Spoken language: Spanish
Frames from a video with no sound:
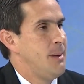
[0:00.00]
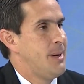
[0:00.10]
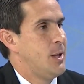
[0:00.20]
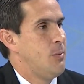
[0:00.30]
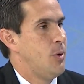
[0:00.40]
de
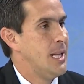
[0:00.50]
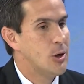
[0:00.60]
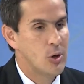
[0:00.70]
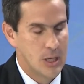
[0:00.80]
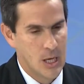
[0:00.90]
partidos
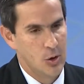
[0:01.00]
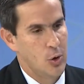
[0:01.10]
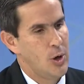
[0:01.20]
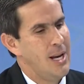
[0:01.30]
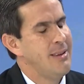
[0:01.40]
políticos, yo
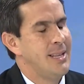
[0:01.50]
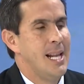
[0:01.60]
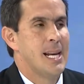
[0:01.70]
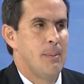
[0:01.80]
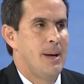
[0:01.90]
creo que debe
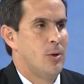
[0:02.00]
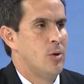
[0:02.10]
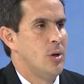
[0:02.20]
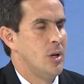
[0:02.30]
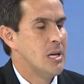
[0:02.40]
existir el respeto.